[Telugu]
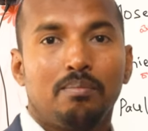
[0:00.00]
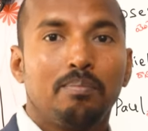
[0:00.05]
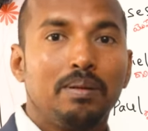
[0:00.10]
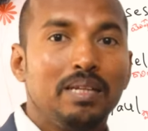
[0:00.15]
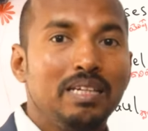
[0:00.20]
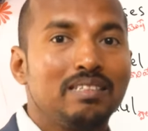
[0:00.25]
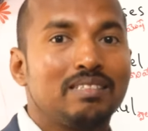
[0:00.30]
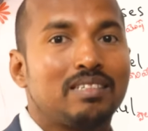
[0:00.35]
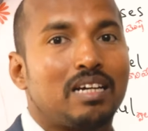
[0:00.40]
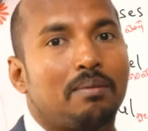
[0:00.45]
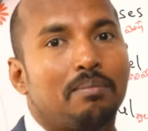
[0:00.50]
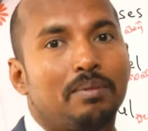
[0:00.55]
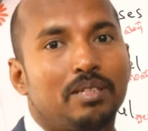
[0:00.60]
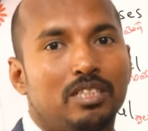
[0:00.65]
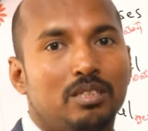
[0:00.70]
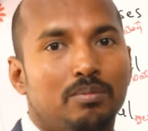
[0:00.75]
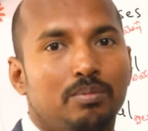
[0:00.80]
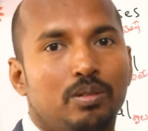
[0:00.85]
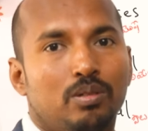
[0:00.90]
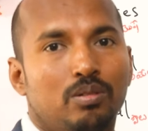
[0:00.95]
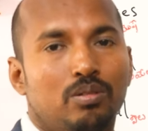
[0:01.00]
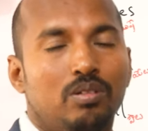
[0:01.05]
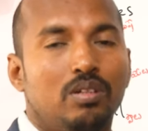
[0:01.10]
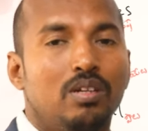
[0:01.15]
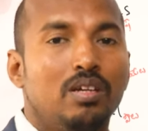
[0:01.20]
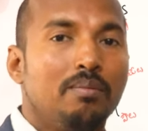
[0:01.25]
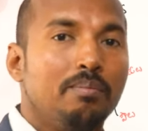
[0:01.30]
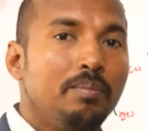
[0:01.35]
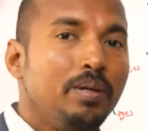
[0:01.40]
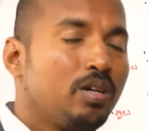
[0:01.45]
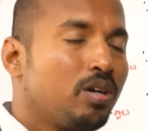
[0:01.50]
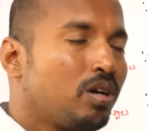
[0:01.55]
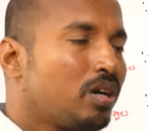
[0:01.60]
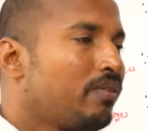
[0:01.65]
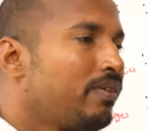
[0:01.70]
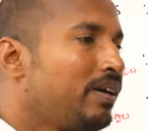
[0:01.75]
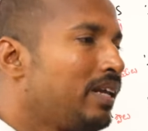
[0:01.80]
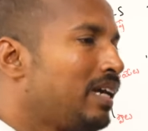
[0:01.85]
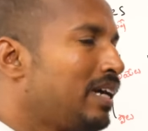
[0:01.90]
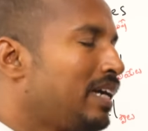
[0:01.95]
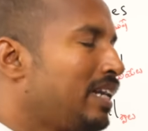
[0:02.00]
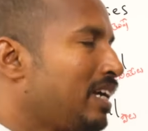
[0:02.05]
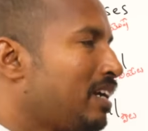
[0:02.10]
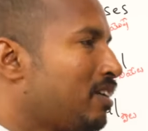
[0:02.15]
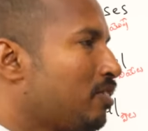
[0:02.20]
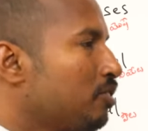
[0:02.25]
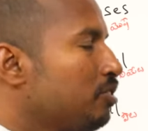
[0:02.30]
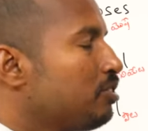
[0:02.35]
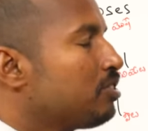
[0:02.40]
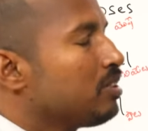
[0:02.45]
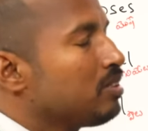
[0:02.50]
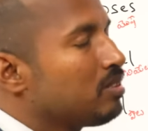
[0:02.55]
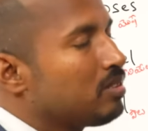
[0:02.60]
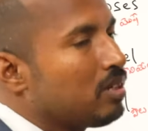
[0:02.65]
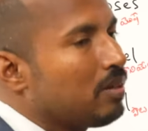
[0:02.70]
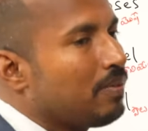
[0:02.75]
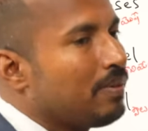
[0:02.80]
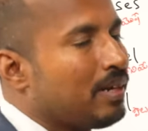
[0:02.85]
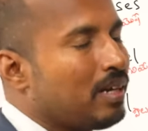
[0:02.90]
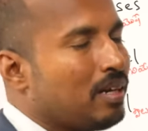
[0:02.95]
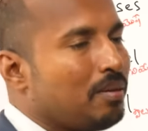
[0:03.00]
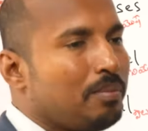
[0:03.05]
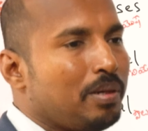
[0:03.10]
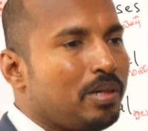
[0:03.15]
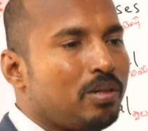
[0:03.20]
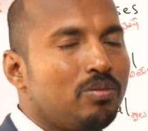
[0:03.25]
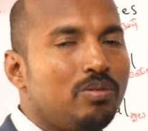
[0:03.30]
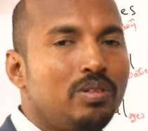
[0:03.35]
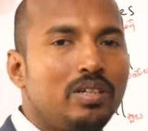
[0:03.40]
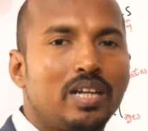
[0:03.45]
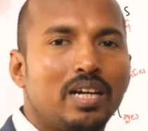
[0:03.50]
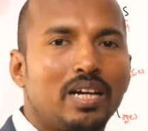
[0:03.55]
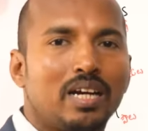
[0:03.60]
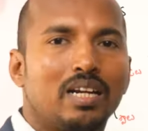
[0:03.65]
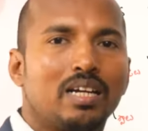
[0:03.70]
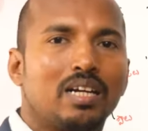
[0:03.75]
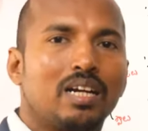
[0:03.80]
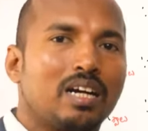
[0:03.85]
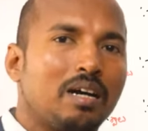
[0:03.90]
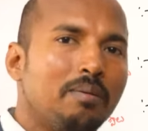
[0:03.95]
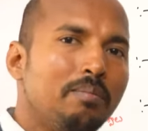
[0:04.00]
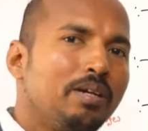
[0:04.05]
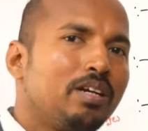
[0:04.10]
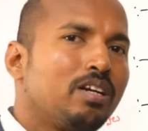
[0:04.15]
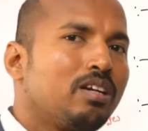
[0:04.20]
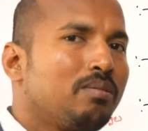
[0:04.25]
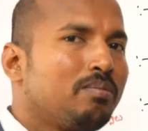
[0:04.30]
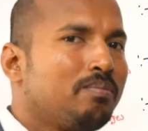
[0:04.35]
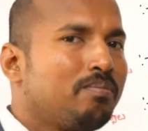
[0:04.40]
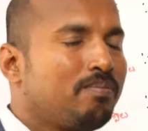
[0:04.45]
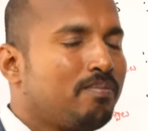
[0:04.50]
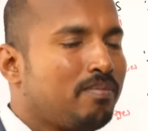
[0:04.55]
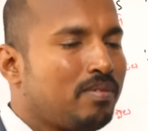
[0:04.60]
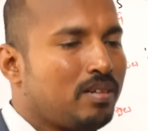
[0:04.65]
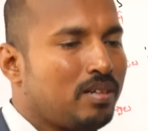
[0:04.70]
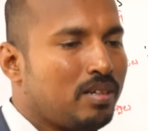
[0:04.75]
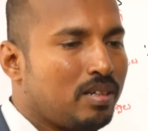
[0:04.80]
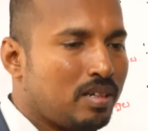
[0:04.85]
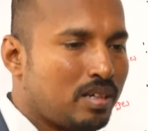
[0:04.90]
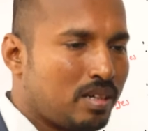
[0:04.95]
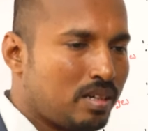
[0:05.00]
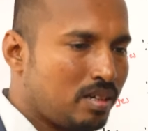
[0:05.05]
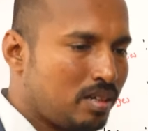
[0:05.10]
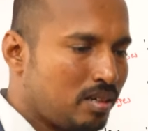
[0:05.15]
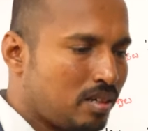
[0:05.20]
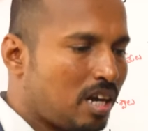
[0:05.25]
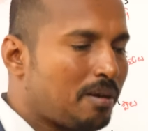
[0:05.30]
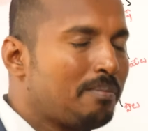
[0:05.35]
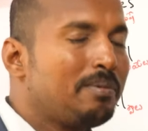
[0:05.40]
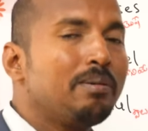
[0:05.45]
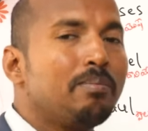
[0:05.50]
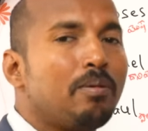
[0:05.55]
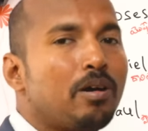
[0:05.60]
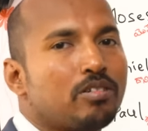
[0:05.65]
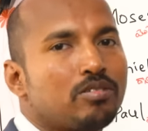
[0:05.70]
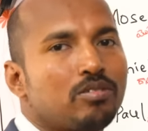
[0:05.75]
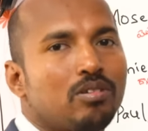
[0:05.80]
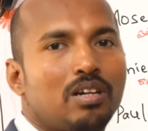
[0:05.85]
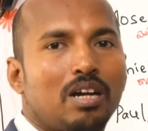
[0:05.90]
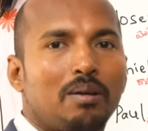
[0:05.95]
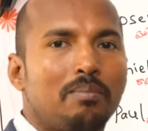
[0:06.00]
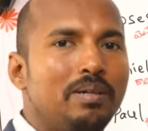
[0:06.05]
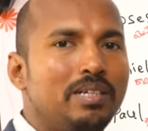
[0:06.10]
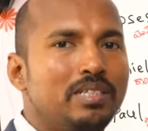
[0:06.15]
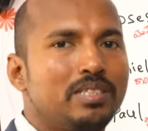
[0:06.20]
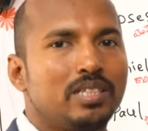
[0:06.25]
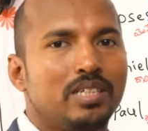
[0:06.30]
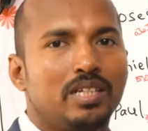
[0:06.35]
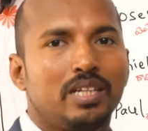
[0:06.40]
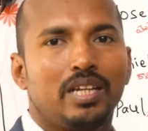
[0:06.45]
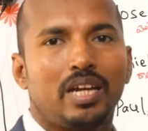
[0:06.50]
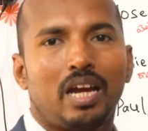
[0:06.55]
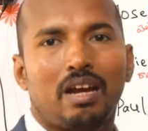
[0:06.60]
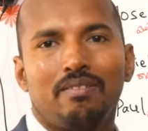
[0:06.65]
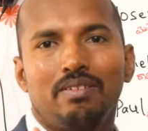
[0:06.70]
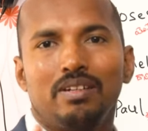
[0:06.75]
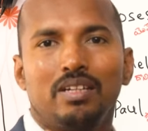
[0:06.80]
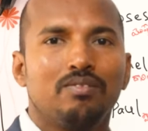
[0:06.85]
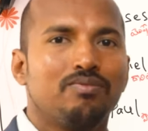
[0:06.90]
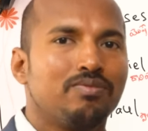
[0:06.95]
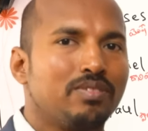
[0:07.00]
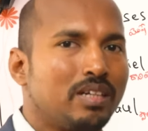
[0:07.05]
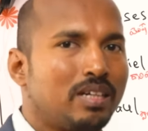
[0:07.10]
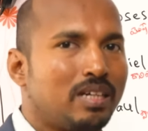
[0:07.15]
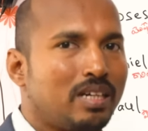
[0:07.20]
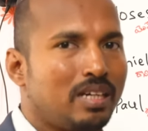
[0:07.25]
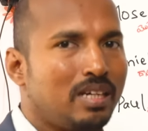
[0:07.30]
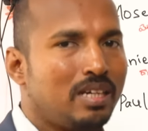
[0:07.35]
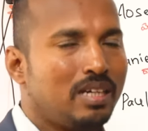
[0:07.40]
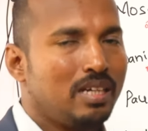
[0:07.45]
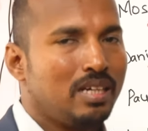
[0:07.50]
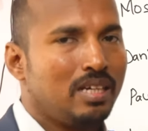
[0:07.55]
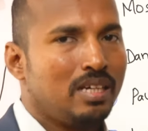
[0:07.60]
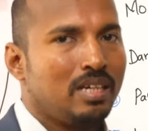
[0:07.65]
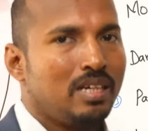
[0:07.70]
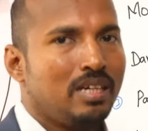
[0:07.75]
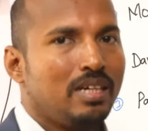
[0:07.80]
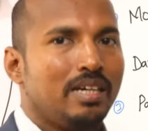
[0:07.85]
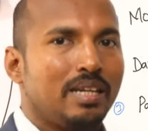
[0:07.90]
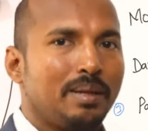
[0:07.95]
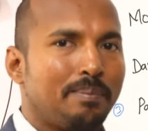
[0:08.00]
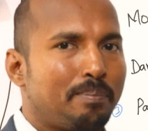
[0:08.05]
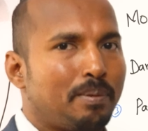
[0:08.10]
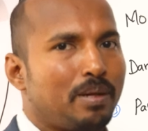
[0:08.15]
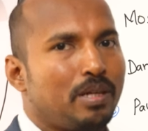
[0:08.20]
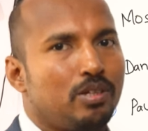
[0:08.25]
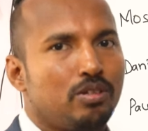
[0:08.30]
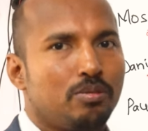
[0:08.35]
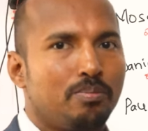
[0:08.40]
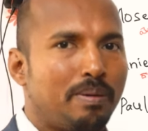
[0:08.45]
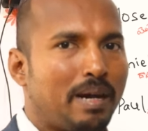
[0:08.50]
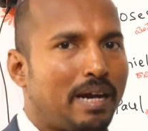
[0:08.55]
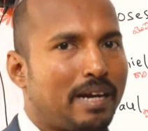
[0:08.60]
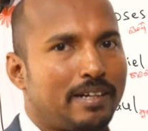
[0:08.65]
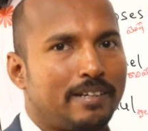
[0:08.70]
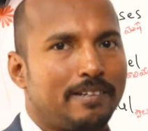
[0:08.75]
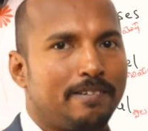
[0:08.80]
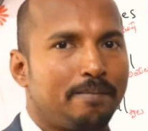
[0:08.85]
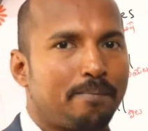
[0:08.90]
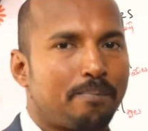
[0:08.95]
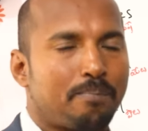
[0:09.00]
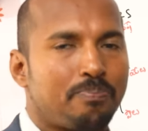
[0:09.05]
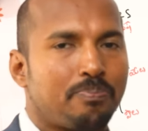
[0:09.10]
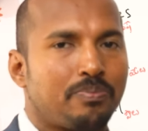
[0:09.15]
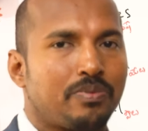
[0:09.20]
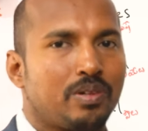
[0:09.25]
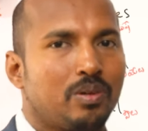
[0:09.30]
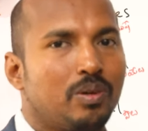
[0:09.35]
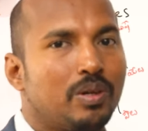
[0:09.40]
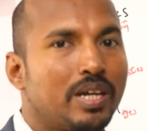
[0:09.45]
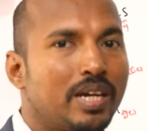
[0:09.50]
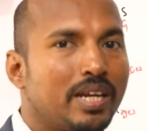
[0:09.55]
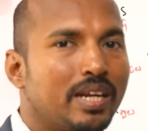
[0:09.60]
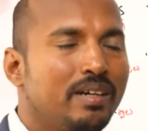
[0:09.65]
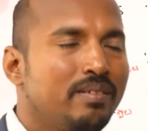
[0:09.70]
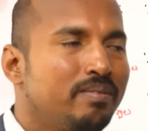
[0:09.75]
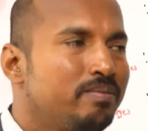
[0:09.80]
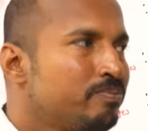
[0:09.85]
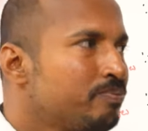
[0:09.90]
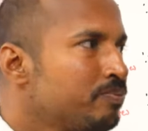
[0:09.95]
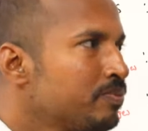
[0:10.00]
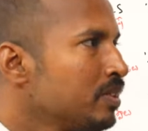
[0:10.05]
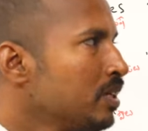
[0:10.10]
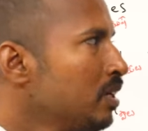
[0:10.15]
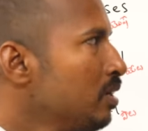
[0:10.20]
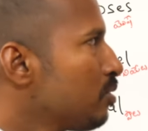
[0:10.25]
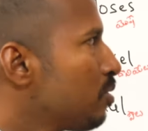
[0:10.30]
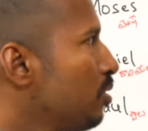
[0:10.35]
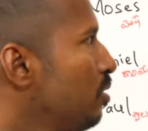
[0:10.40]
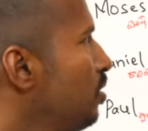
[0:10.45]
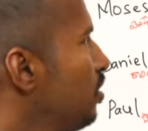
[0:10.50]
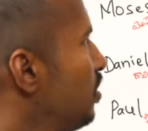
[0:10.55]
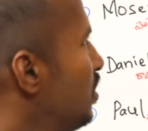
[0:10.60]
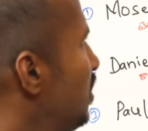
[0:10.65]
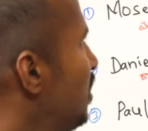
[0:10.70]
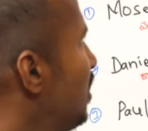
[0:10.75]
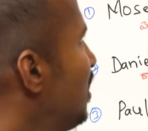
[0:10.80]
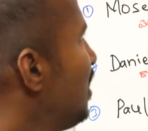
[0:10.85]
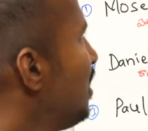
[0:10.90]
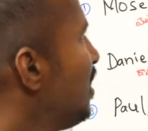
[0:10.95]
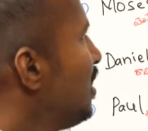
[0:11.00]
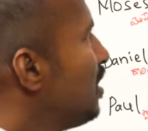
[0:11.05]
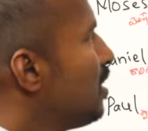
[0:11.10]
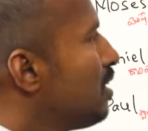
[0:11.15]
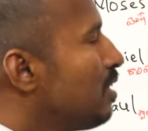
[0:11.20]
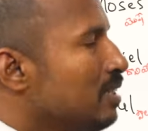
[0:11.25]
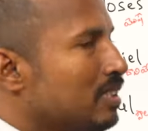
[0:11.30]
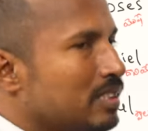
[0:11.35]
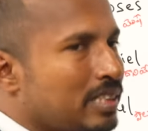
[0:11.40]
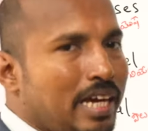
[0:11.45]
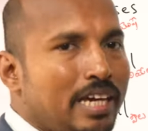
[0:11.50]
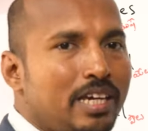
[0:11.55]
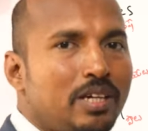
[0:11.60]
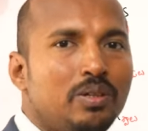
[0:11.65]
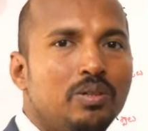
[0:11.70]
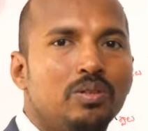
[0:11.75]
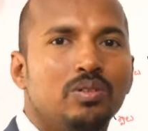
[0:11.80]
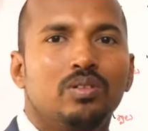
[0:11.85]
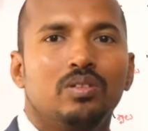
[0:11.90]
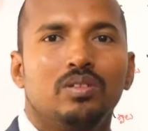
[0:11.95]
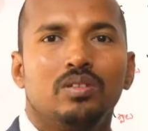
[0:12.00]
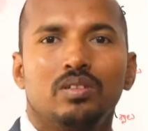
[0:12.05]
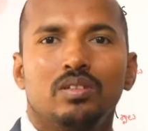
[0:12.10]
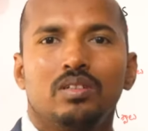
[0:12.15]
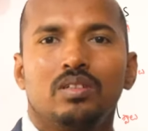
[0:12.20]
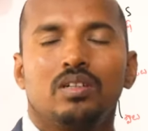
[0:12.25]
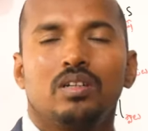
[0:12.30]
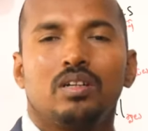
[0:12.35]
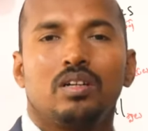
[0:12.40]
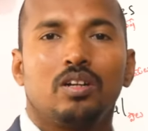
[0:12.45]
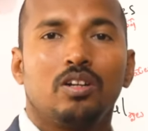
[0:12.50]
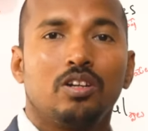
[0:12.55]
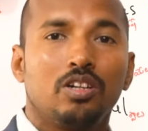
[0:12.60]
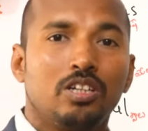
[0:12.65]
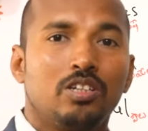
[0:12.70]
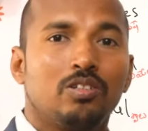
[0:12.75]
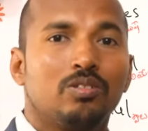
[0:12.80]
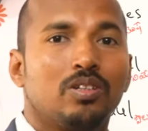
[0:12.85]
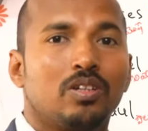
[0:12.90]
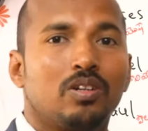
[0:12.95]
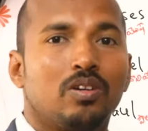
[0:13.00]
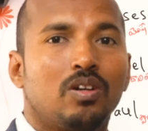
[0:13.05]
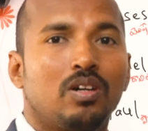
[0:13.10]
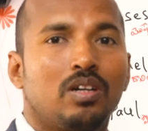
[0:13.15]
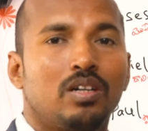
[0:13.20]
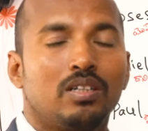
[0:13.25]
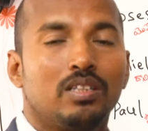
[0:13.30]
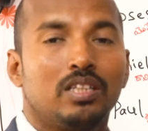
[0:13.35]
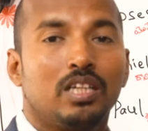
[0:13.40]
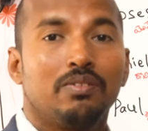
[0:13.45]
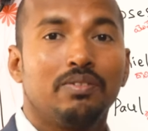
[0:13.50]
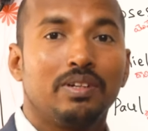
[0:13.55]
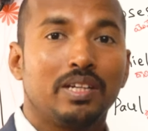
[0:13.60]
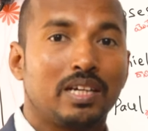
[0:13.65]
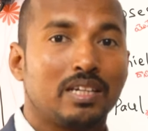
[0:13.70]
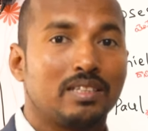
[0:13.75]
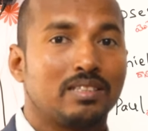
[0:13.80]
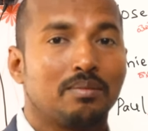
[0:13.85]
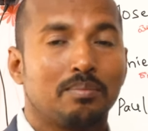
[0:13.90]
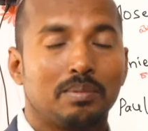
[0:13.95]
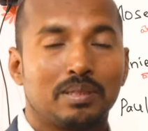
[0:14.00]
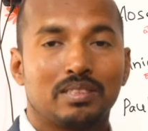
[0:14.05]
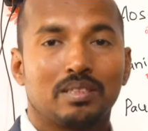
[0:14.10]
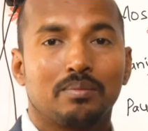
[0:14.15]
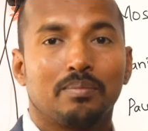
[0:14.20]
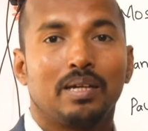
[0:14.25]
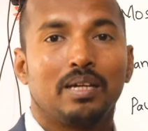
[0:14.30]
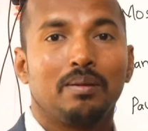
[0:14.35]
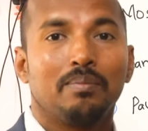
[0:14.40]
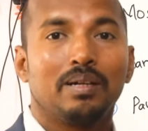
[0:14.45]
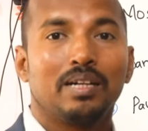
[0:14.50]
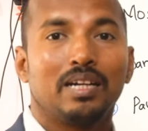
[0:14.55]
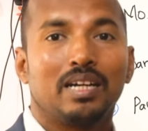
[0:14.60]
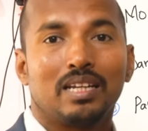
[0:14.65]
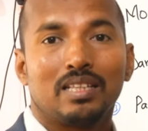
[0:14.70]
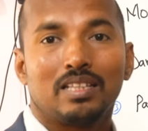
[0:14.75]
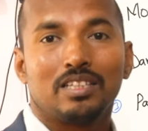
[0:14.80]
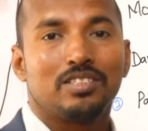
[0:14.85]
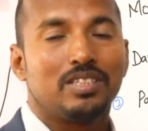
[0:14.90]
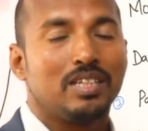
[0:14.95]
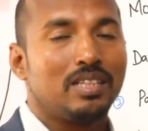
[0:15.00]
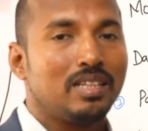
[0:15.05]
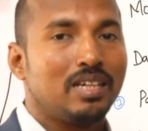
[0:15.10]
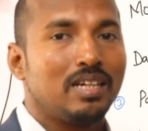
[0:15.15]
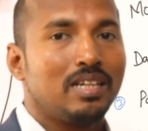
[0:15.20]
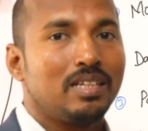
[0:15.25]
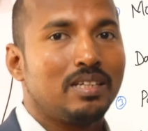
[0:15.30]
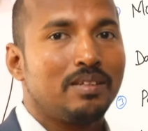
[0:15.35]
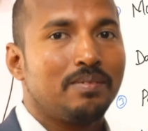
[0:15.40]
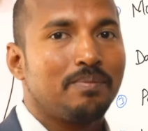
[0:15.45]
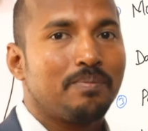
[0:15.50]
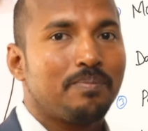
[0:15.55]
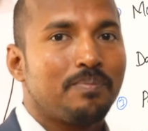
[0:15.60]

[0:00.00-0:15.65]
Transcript: ప్లీజ్ కమెంట్ బిలో మీకు ఒకవేళ ఎనీ క్వశ్చన్స్ ఏమైనా మీకు ఉంటే కనుక కమెంట్లో కమెంట్ బాక్స్లో కమెంట్ చేయండి ఐ విల్ డెఫినెట్లీ రిప్లై యూ బ్యాక్ ఓకేనా సో థ్యాంక్ యూ గ్లోరీ టు ద గాడ్ దేవునికి సమస్త మహిమ ఘనత చెందాలి